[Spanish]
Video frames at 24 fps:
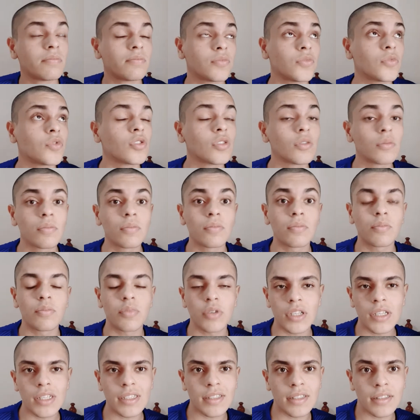no
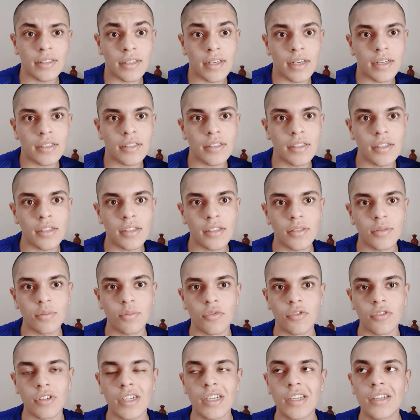puedes entrar si eres
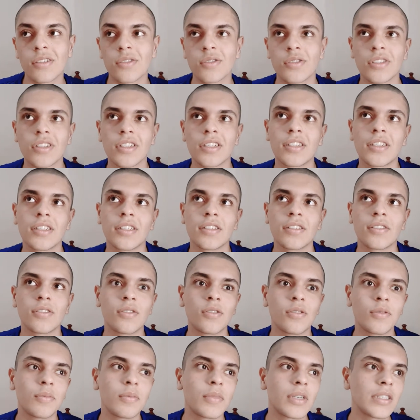mujer o si eres
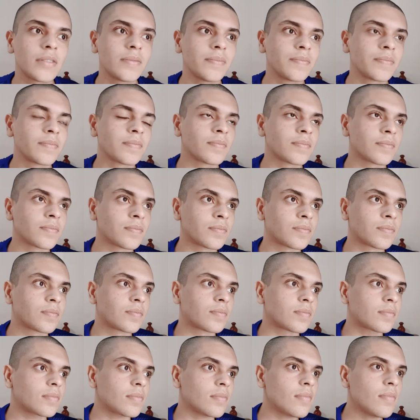hombre.
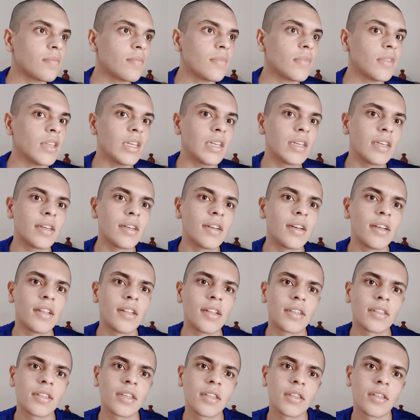Y la
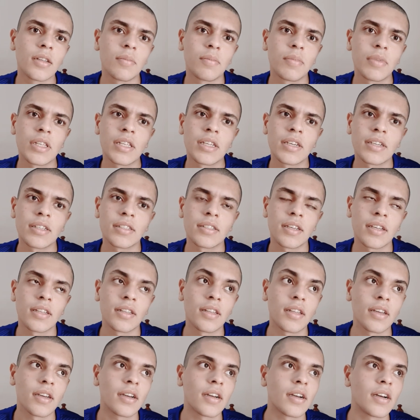edad que te piden es que
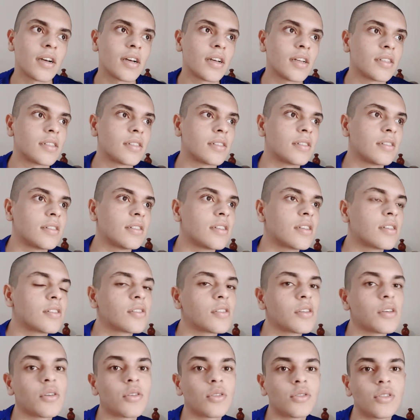tengas
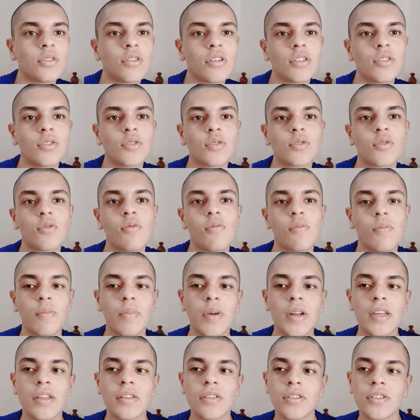18 años
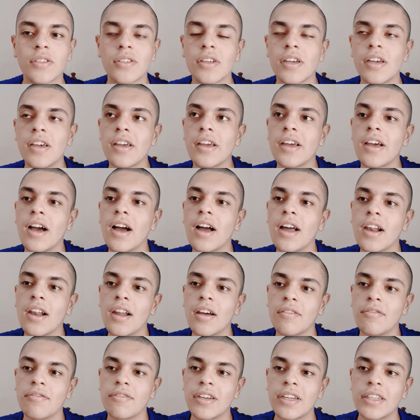cumplidos a
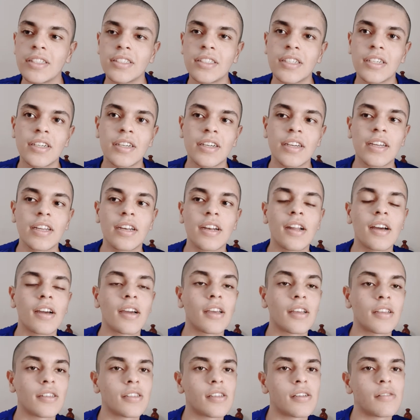la fecha en la
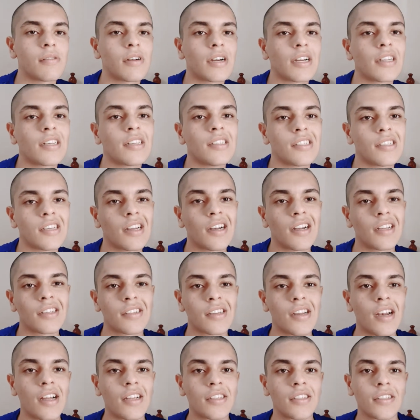que se van a iniciar las
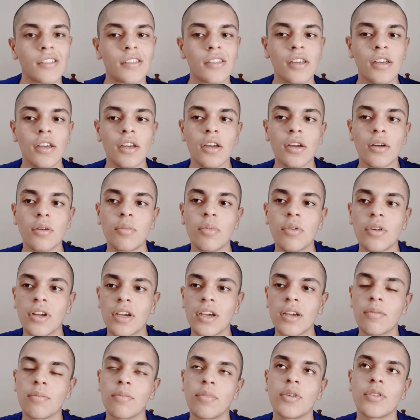clases. Por
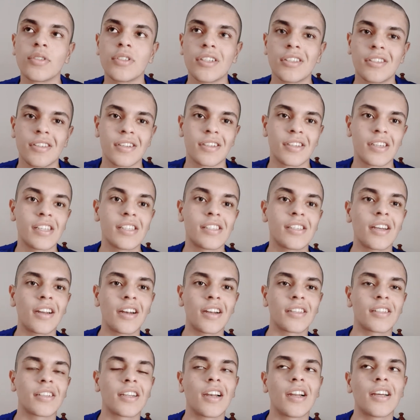ejemplo, si se inician
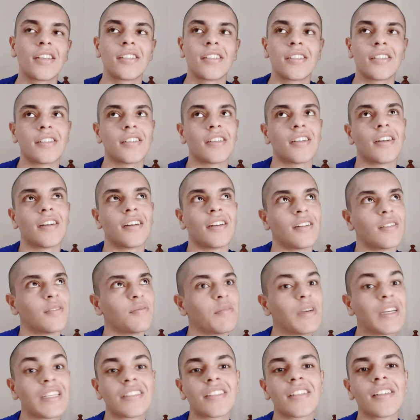las clases el
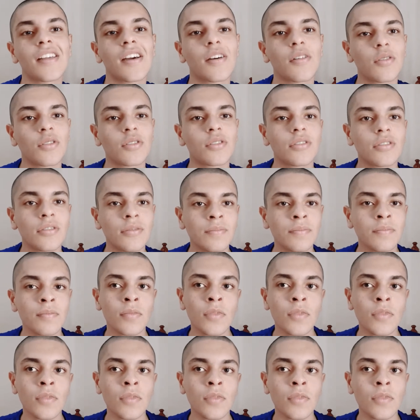20 de agosto,